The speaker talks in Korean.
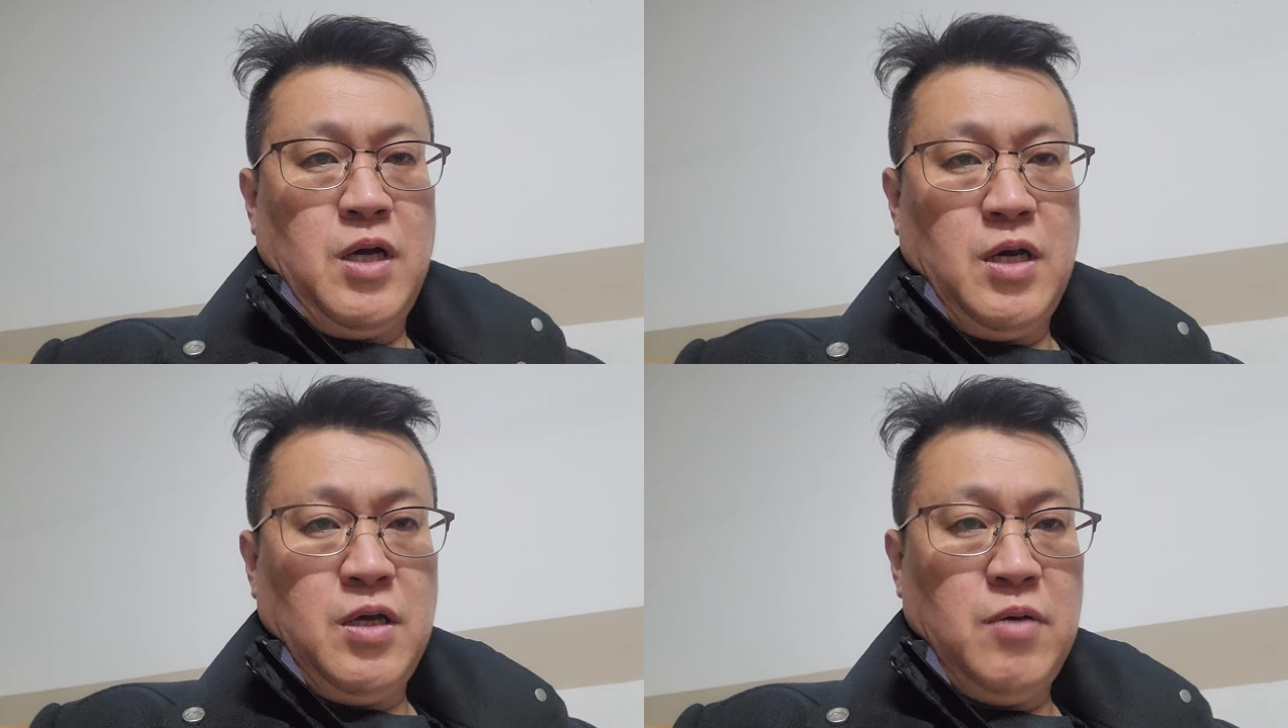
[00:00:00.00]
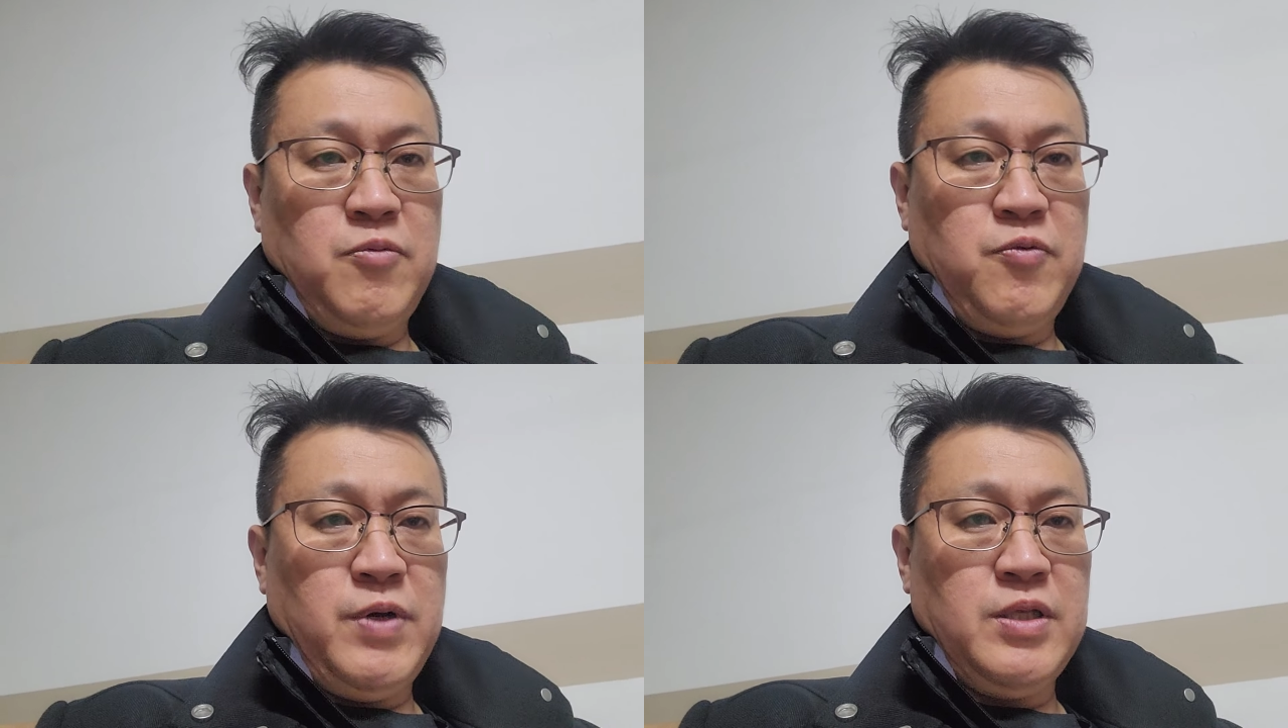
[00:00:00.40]
Hi
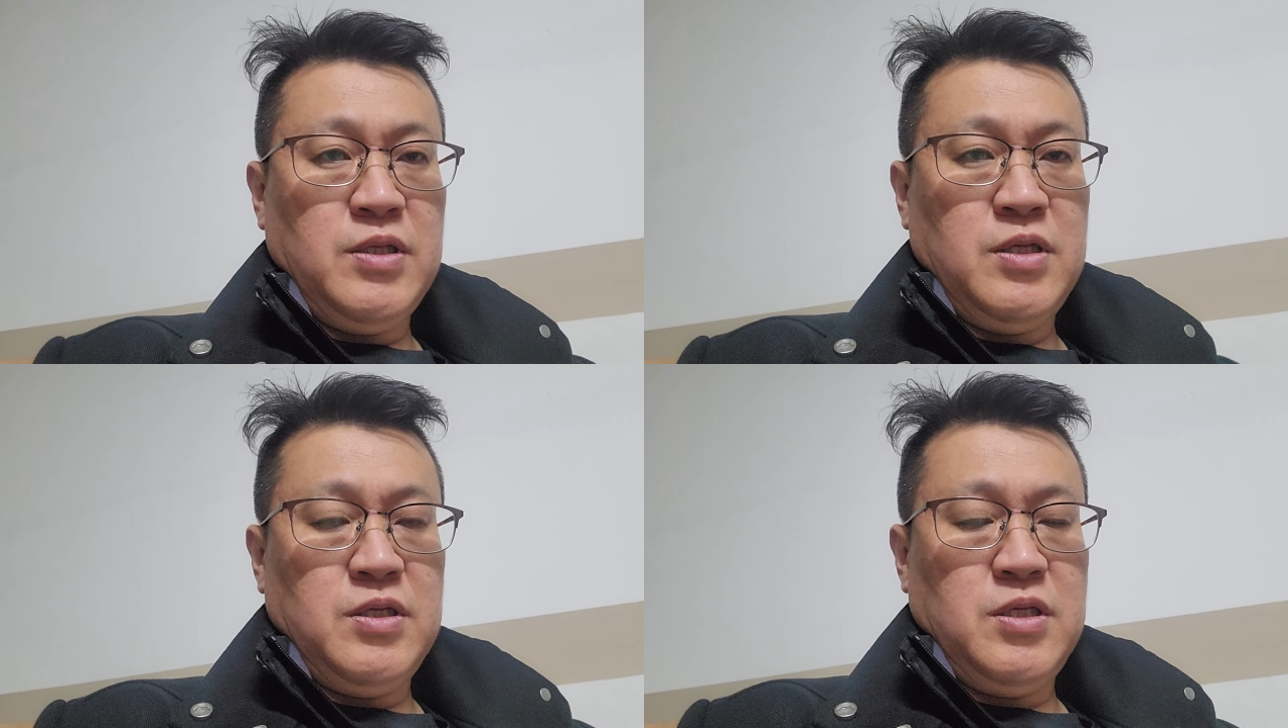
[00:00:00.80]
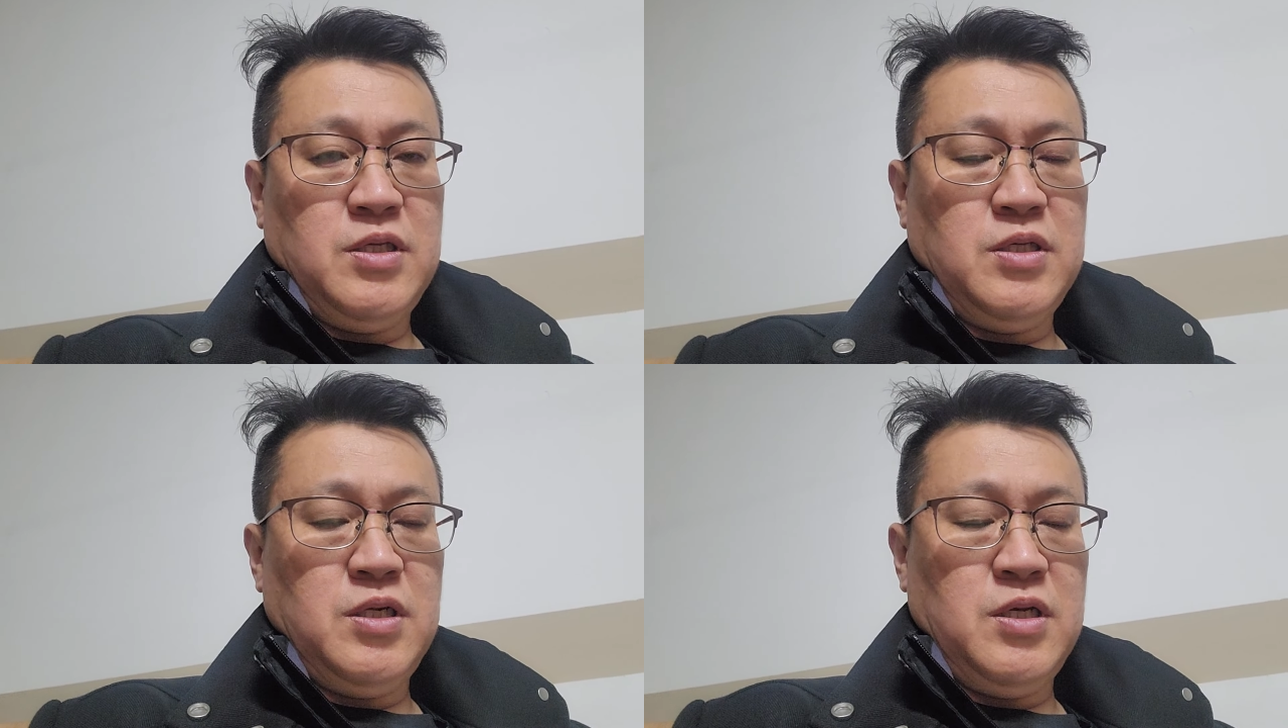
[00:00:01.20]
everyone, this
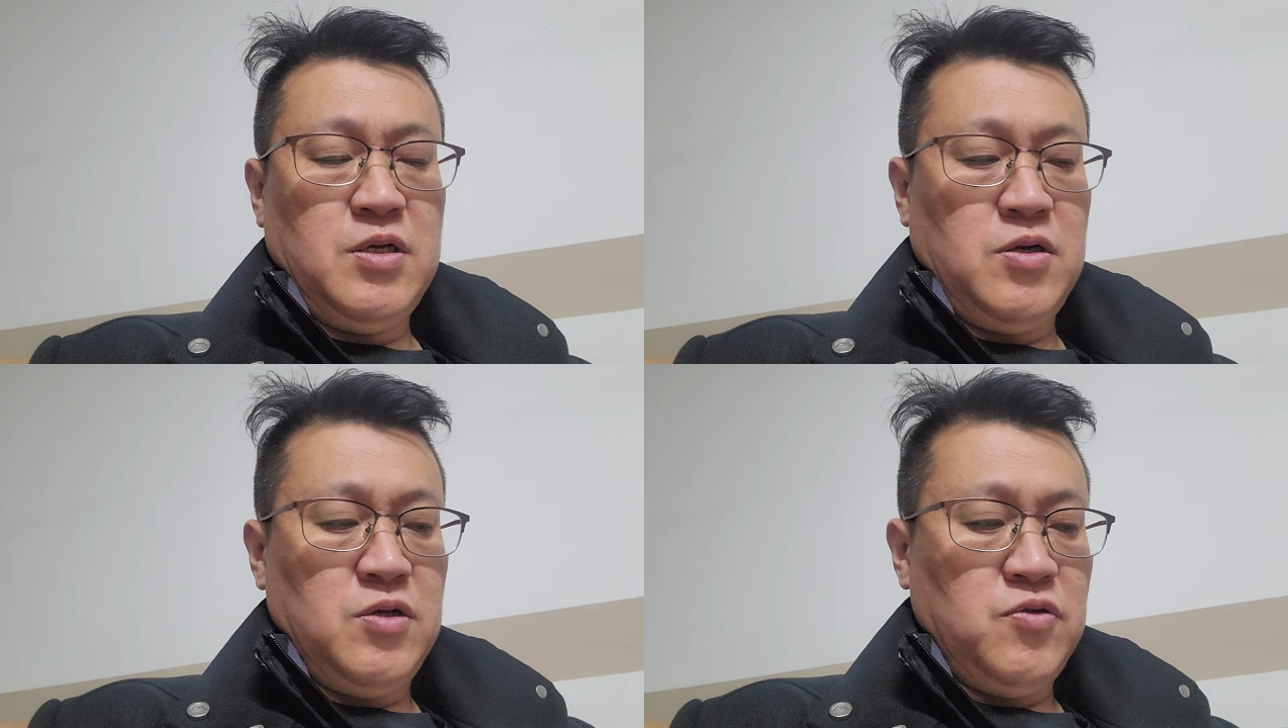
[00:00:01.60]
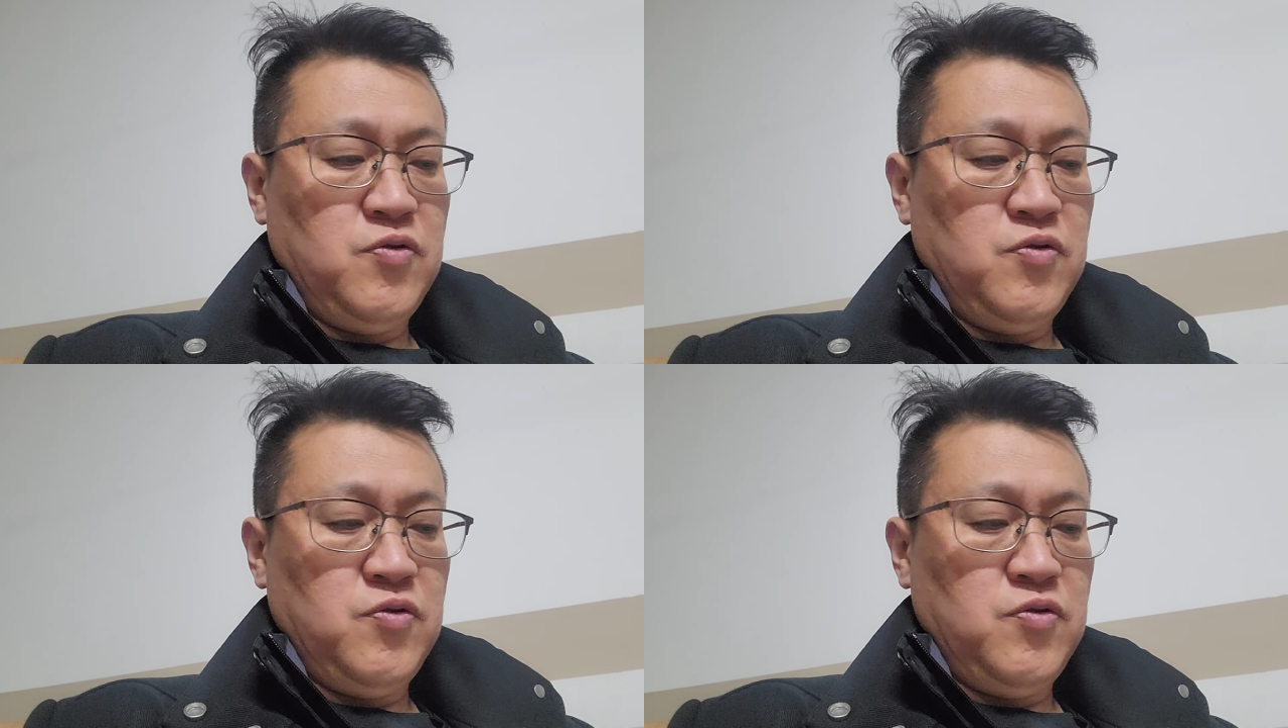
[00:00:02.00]
is Lincoln.